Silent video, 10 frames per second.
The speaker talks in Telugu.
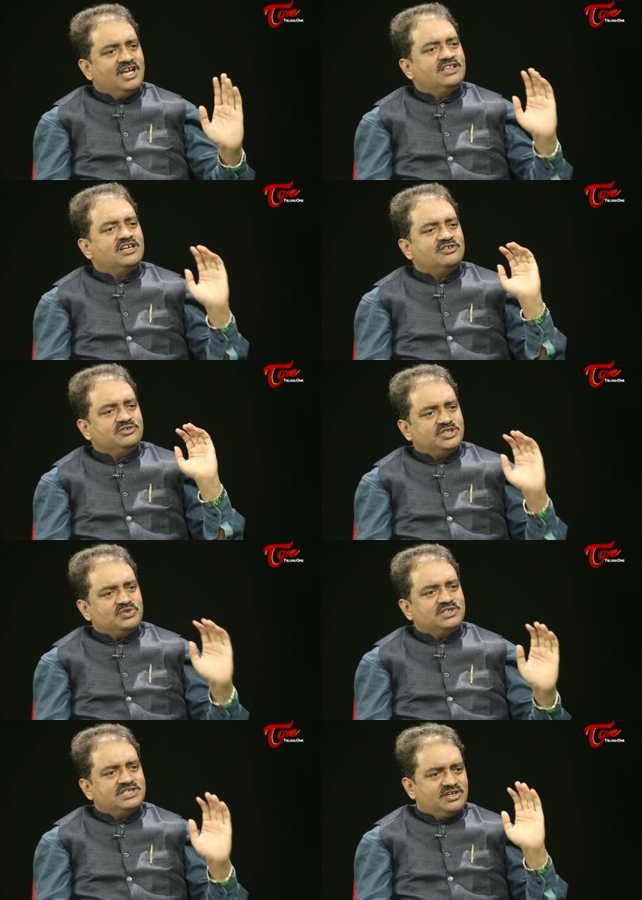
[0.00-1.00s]
కేంద్రం నుంచి
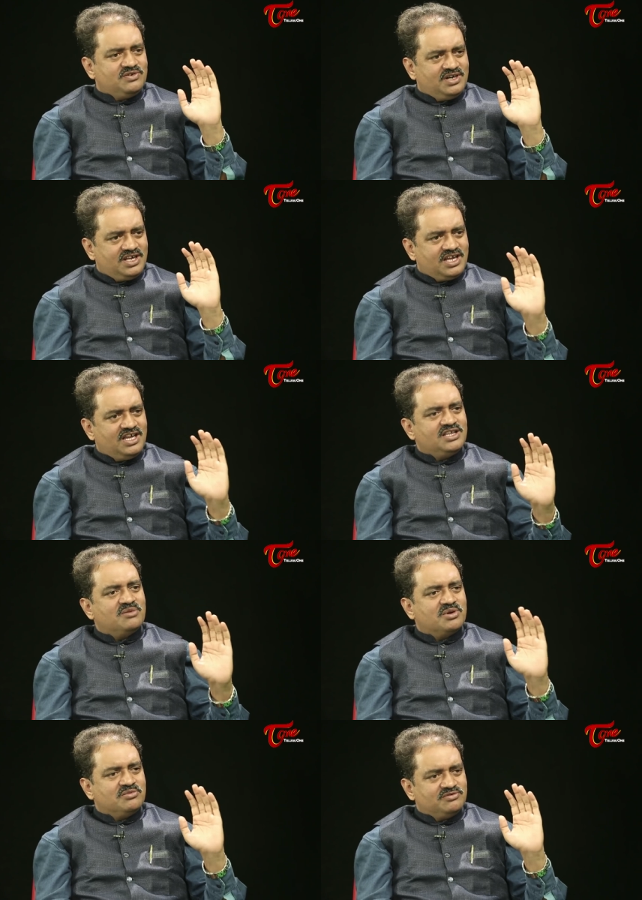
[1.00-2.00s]
వచ్చినటువంటి
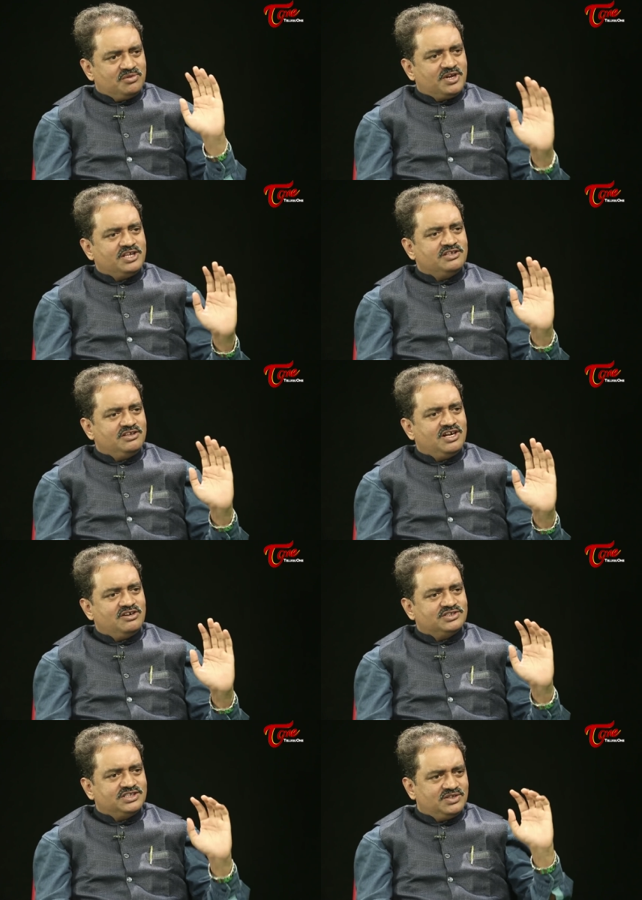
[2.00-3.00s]
కేంద్ర ప్రభుత్వ
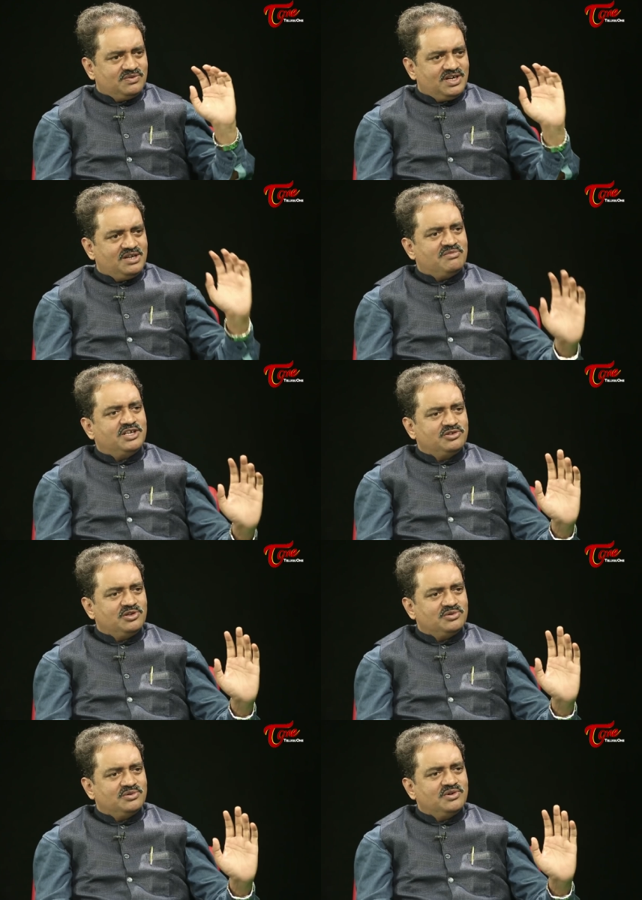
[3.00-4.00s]
ప్రతినిధులుగా వచ్చినటువంటి
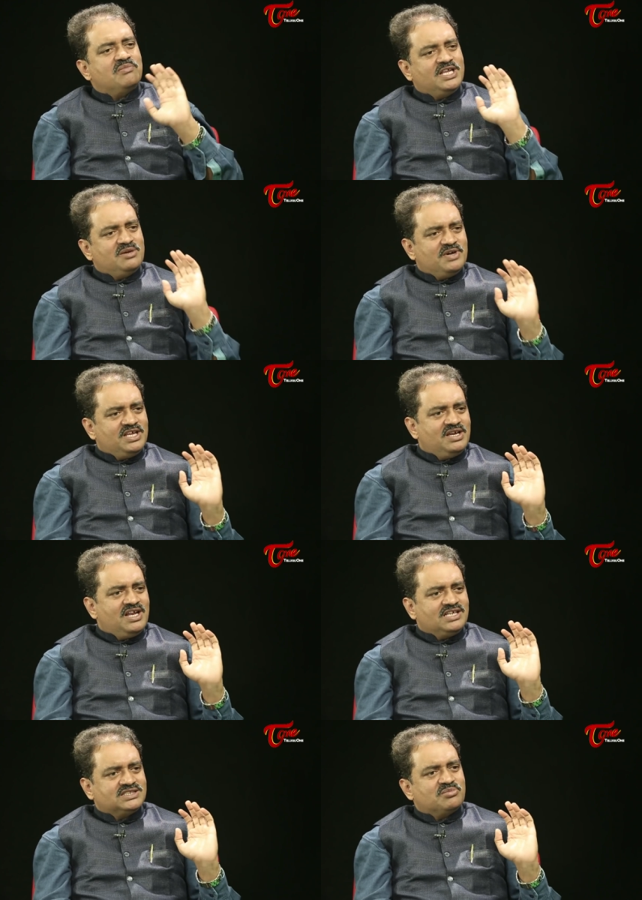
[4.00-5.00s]
మంత్రులు పదే పదే
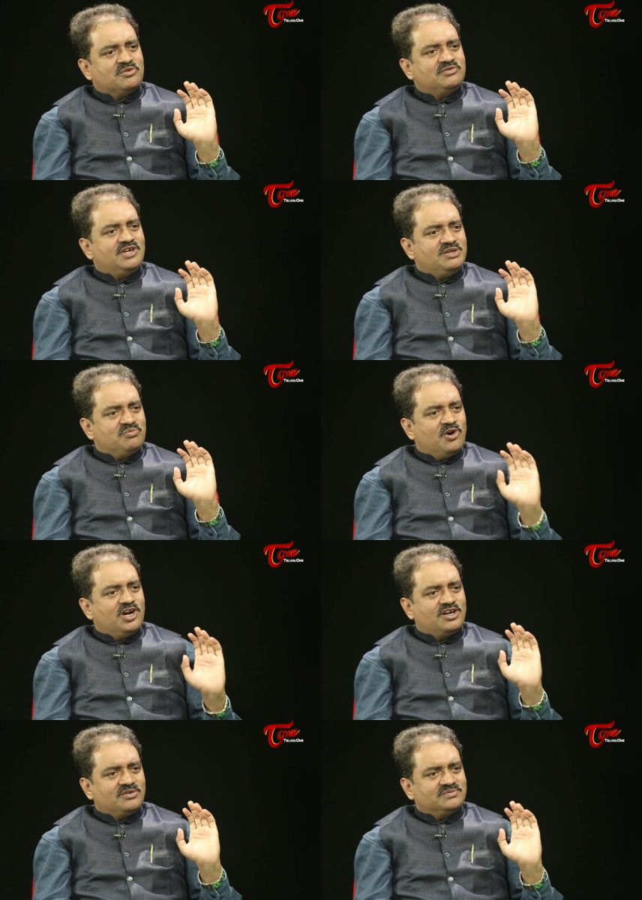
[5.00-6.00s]
రాష్ట్ర ప్రభుత్వాన్ని
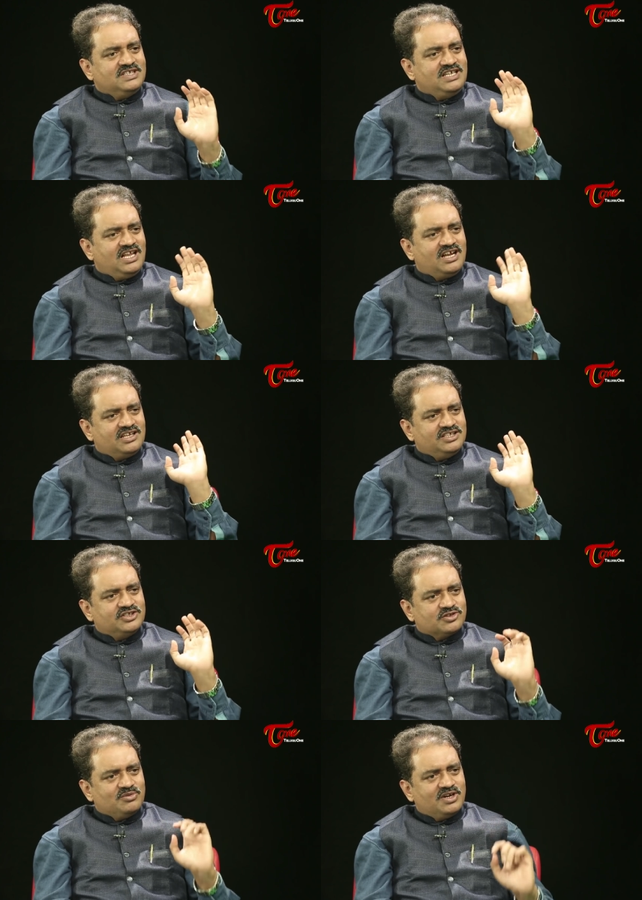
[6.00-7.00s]
పొగడటం దీన్ని ఎలా అర్థం
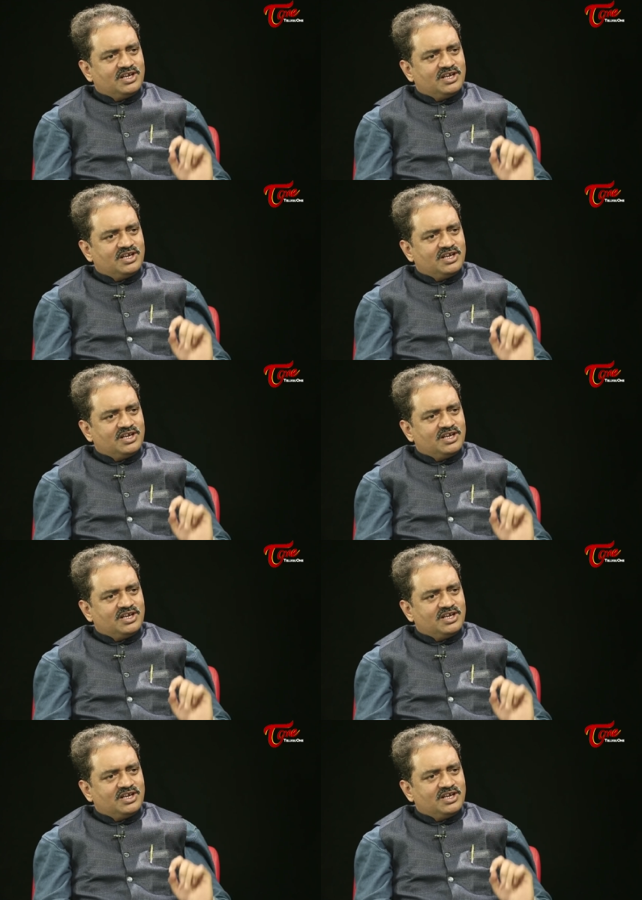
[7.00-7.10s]
చేసుకుంటారు